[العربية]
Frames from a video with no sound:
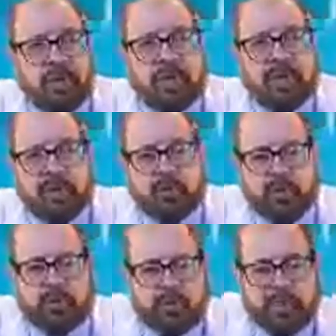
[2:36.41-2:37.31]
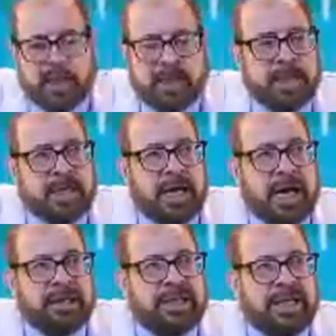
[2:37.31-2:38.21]
اللي بعده
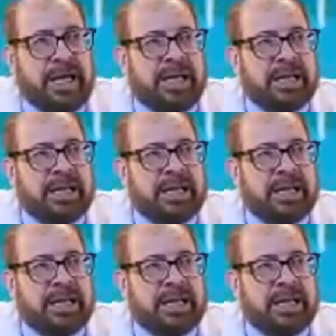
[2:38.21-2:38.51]
عندنا